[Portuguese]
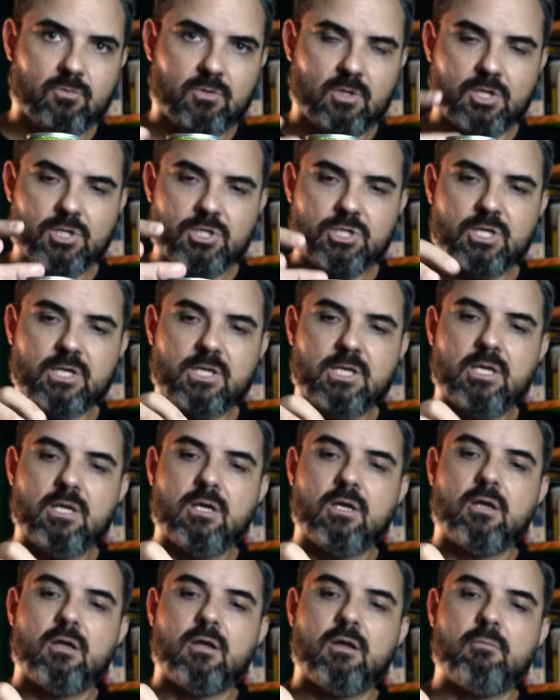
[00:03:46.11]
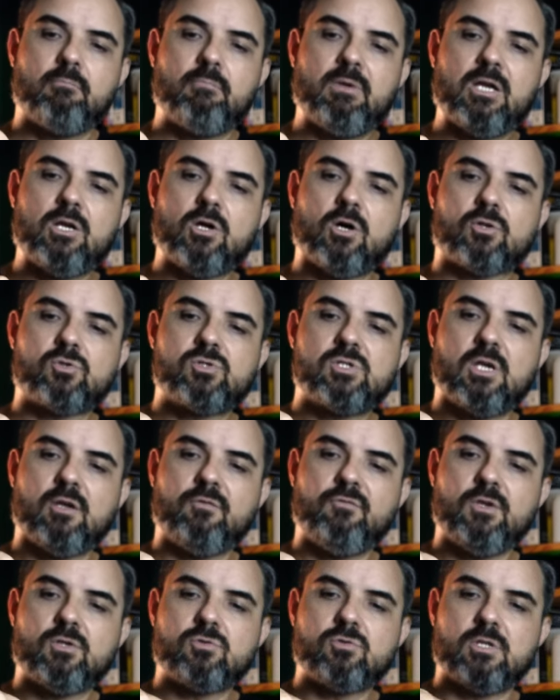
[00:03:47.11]
Então a gente aqui melhora o
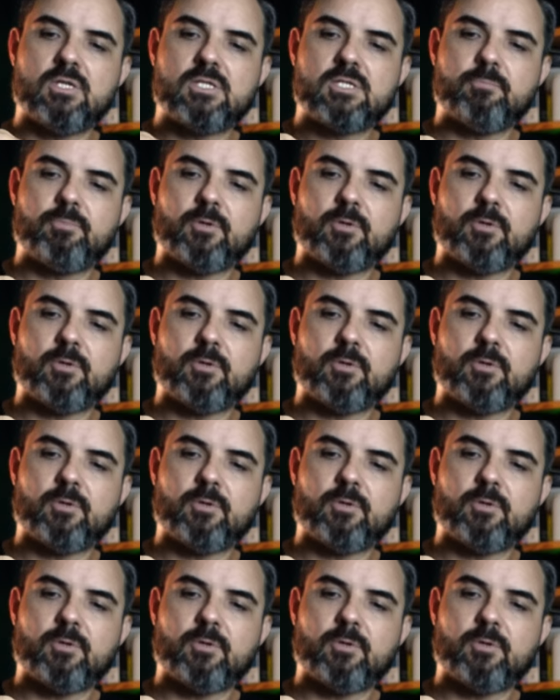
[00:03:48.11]
serviço nesse